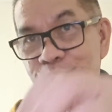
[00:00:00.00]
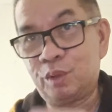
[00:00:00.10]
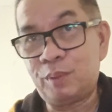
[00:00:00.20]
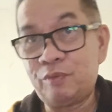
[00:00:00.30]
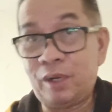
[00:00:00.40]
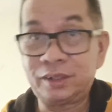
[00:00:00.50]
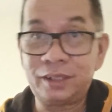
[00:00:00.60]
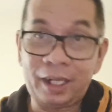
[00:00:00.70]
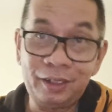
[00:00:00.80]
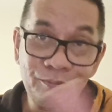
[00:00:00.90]
bermain
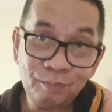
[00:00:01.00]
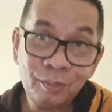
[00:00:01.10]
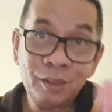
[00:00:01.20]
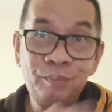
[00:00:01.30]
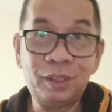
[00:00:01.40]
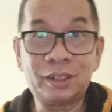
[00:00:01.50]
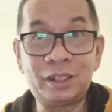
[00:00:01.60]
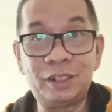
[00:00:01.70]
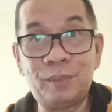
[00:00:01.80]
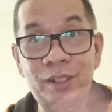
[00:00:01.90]
false nine
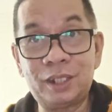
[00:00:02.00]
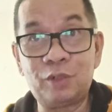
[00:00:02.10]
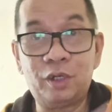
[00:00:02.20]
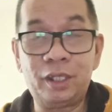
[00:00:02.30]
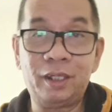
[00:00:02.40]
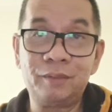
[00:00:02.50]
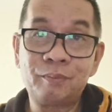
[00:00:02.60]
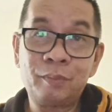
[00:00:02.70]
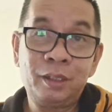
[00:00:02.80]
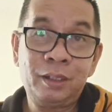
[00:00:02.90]
biasanya dimainkan
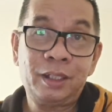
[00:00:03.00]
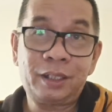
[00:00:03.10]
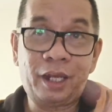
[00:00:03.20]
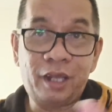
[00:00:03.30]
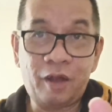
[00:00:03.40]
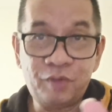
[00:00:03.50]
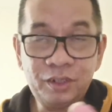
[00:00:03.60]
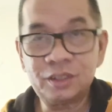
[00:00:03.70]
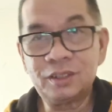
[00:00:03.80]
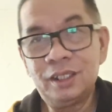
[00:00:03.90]
oleh Kai
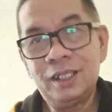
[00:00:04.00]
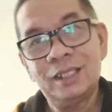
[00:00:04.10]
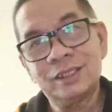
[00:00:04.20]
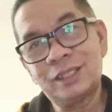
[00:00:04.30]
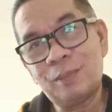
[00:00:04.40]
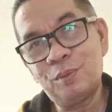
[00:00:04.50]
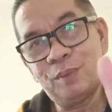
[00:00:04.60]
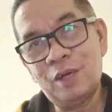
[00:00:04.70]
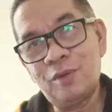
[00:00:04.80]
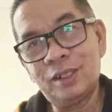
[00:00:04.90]
Havertz tetapi
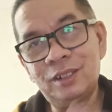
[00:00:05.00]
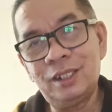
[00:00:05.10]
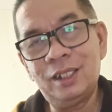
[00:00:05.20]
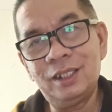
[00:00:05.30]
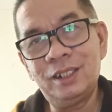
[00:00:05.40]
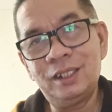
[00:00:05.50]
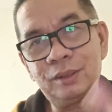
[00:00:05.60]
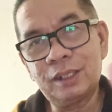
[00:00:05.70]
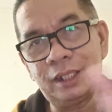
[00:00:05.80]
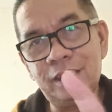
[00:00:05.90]
melawan Lille ini
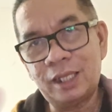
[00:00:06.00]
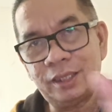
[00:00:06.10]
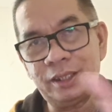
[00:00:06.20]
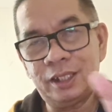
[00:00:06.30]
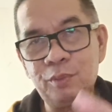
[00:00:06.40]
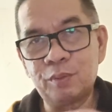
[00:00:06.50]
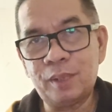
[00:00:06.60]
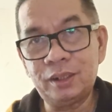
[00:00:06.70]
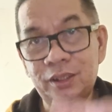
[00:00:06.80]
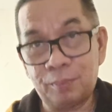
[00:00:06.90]
kelihatannya dia
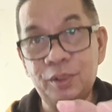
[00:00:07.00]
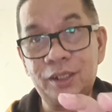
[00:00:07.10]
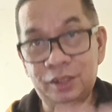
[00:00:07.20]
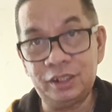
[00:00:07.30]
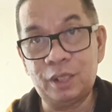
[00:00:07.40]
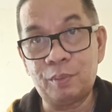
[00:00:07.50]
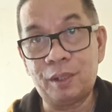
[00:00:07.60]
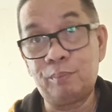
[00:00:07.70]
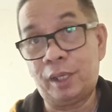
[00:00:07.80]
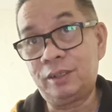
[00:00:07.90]
bermain tetap dengan tiga
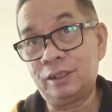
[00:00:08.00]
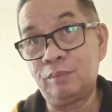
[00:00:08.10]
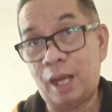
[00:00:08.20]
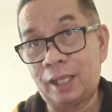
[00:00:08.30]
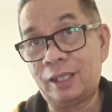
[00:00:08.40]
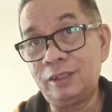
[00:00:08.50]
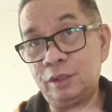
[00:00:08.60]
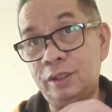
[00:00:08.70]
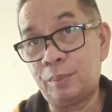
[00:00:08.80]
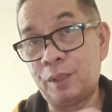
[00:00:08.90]
pemain back di belakang.
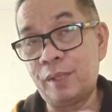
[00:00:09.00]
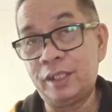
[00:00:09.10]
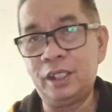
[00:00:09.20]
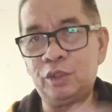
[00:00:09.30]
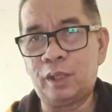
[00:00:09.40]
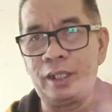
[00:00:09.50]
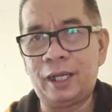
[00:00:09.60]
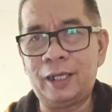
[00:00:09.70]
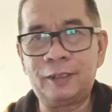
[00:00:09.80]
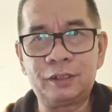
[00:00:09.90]
Di depan Mendy itu
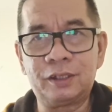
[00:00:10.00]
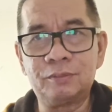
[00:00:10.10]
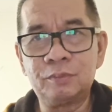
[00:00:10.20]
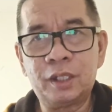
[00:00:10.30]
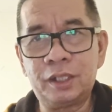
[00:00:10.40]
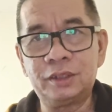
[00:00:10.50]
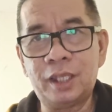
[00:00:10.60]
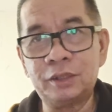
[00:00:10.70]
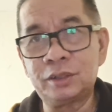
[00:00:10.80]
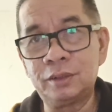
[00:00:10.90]
ada
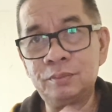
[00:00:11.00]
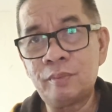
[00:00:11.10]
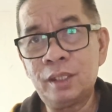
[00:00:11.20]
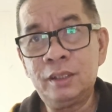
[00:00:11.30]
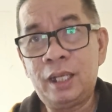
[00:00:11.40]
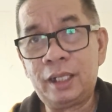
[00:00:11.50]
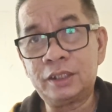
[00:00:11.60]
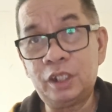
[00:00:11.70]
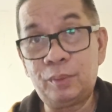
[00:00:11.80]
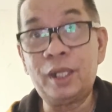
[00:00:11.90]
Christensen, ada
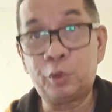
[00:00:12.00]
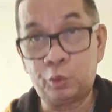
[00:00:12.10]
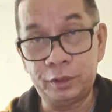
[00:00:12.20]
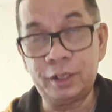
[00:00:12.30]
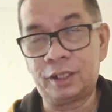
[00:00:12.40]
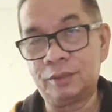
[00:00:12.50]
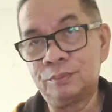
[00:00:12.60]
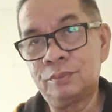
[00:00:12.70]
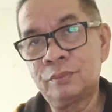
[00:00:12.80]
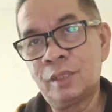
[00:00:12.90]
Silva dan
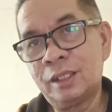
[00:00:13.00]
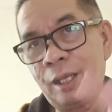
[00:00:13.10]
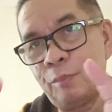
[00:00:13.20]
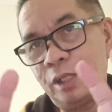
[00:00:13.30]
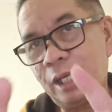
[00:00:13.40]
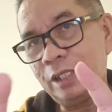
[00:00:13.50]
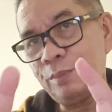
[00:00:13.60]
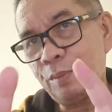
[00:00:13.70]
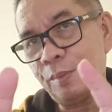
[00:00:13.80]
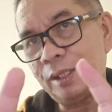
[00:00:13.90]
Rudiger. Namun ada
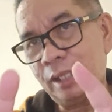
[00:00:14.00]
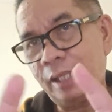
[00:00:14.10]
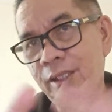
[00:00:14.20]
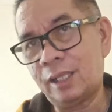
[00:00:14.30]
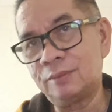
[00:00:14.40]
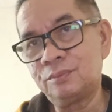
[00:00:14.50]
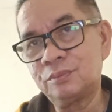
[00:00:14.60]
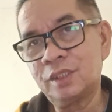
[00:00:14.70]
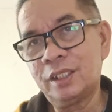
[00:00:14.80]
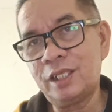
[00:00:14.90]
lima pemain
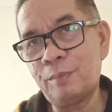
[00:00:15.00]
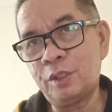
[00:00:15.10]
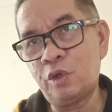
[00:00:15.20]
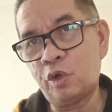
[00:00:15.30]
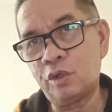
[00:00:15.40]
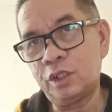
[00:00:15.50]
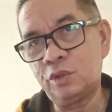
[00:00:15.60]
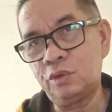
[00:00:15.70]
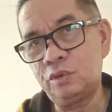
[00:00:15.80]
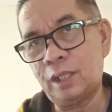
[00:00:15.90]
gelandang. Dia mendorong
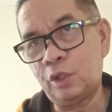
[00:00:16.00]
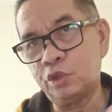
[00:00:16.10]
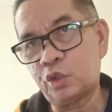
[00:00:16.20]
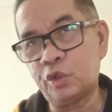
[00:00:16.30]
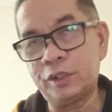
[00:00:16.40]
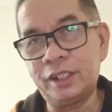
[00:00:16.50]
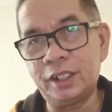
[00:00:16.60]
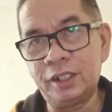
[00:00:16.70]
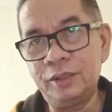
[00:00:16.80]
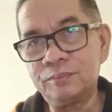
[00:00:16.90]
itu Alonso di
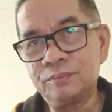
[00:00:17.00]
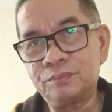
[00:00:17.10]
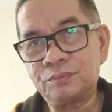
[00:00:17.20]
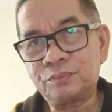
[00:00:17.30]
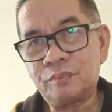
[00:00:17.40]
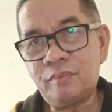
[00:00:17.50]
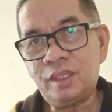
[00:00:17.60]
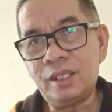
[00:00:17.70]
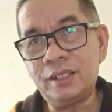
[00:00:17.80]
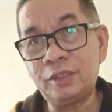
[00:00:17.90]
kiri
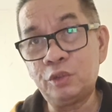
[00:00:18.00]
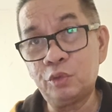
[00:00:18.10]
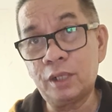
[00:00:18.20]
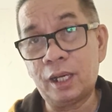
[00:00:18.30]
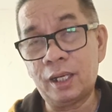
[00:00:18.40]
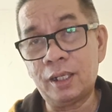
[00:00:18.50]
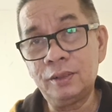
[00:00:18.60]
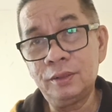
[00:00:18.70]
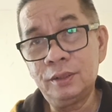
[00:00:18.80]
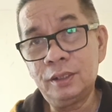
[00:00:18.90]
dan
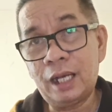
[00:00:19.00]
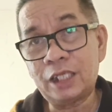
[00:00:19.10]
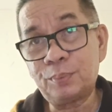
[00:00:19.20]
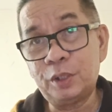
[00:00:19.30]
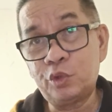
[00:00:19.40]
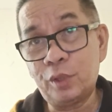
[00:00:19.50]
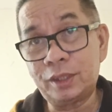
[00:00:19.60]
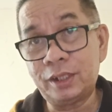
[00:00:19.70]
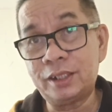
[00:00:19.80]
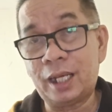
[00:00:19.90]
juga
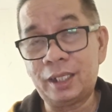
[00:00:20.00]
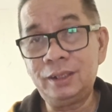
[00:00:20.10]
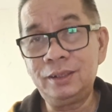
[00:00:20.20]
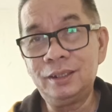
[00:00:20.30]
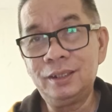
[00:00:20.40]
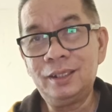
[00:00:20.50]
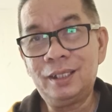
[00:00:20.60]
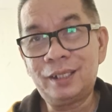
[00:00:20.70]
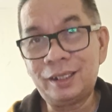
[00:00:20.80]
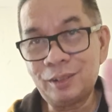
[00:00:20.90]
Aspilicueta di kanan.
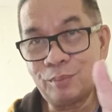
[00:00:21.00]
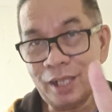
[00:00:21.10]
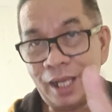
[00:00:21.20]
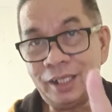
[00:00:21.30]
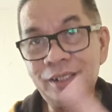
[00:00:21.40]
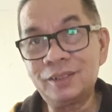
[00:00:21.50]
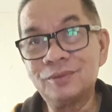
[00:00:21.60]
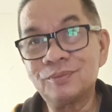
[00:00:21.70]
Dan yang menarik